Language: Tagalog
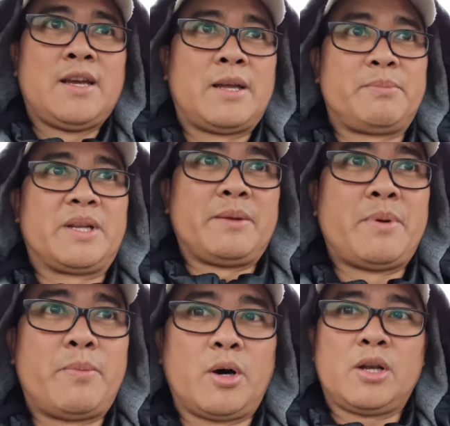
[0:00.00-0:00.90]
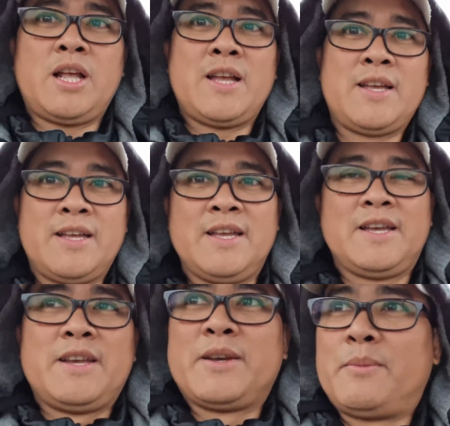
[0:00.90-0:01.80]
Unbelievable.
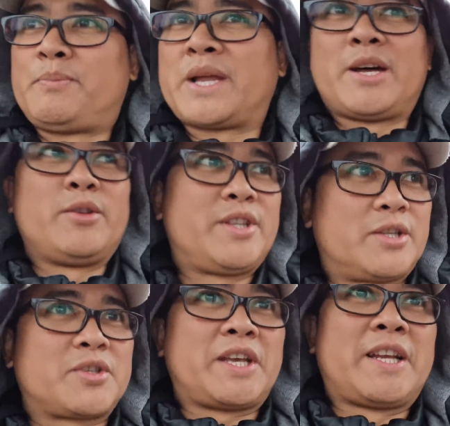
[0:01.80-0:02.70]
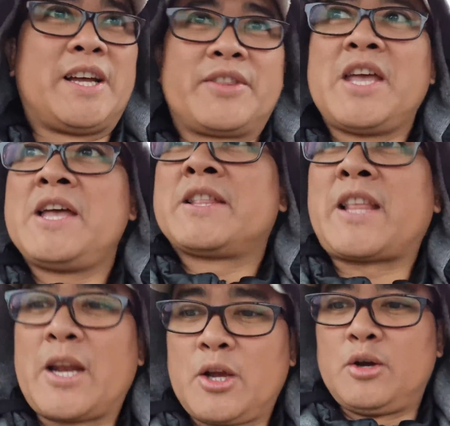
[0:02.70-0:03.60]
Ang panahon dito sa England,
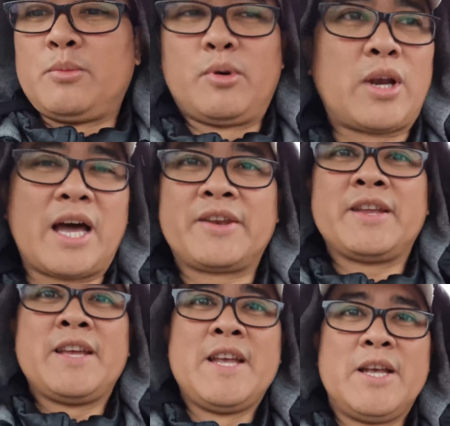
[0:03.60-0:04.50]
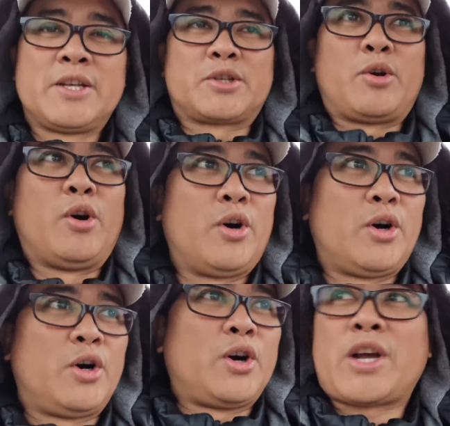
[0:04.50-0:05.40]
talagang umulan.
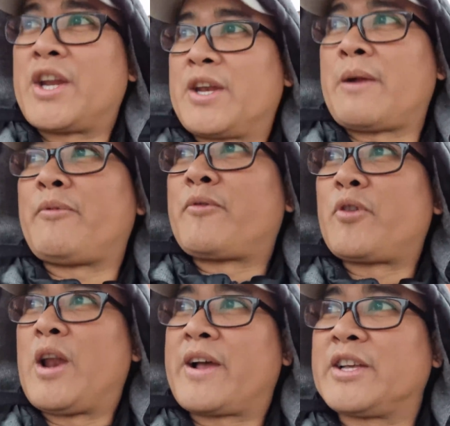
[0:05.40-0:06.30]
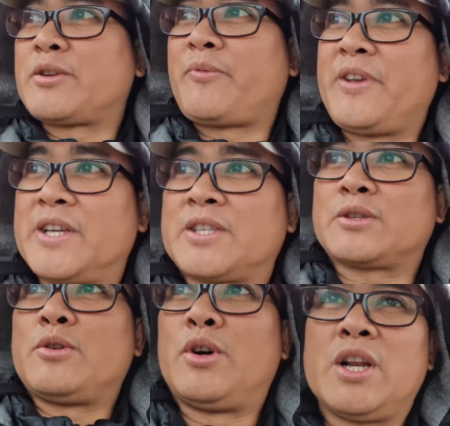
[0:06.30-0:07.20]
So, kada-drop off ko lang kay Sophia sa
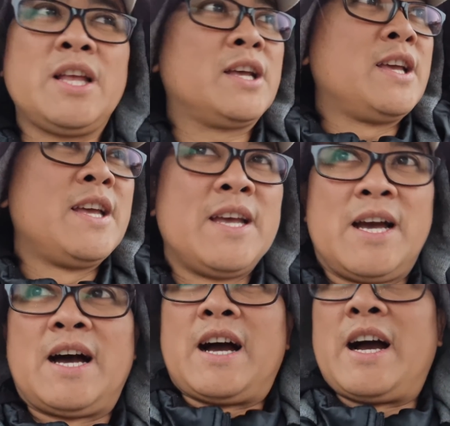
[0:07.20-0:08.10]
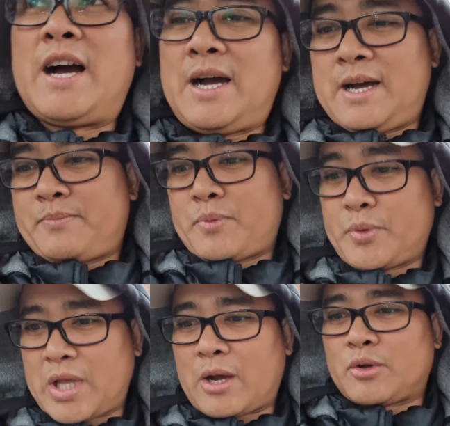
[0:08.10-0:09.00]
school. Uh,
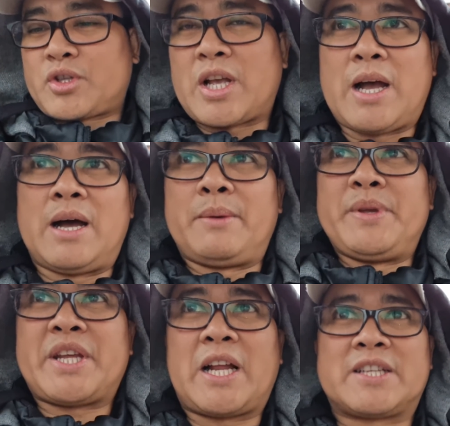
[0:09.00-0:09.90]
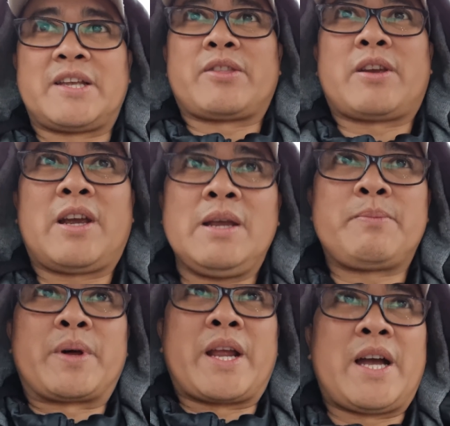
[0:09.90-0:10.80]
pupunta ako sa medical center
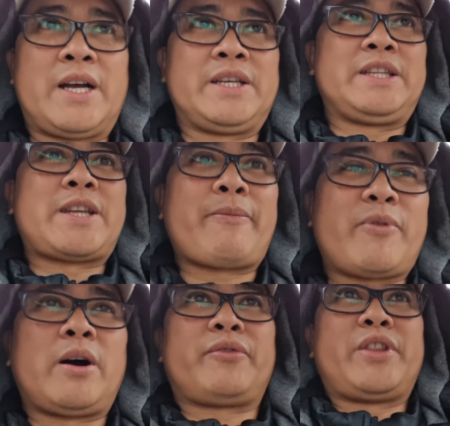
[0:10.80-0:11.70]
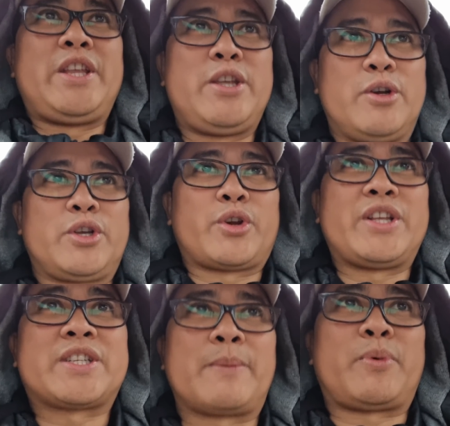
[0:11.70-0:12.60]
para i-drop off din yung
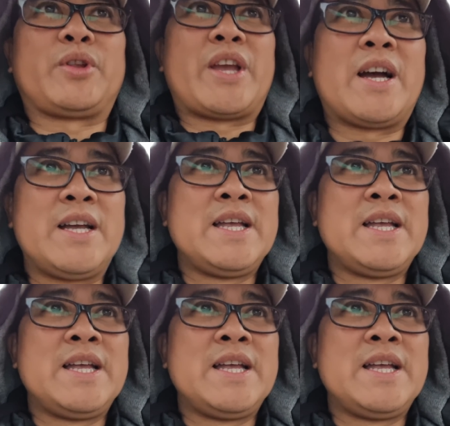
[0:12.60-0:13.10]
urine sample niya.